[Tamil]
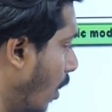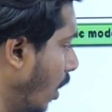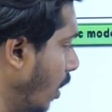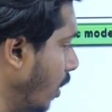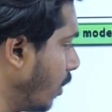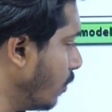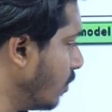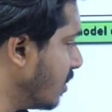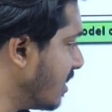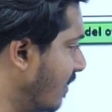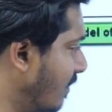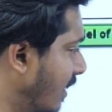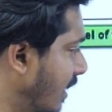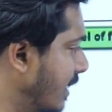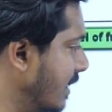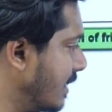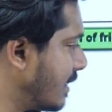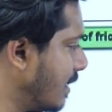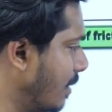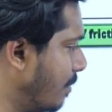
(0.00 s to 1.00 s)
மாலிகூல்ஸ் எவ்வளோ
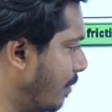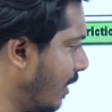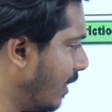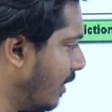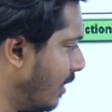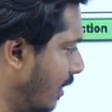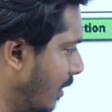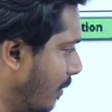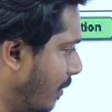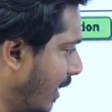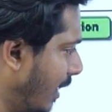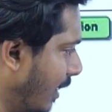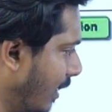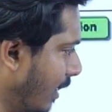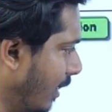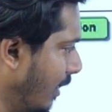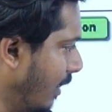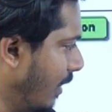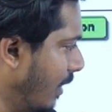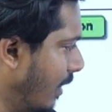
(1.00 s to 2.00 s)
டிஸ்டர்ப் பண்ணுதுன்னு
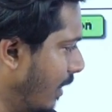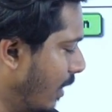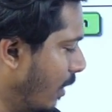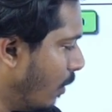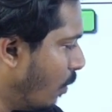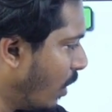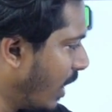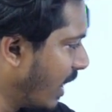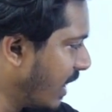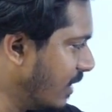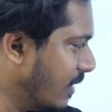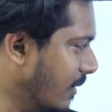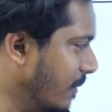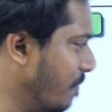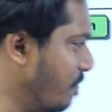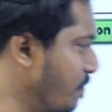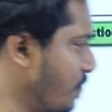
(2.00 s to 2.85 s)
பாருங்க உடையுது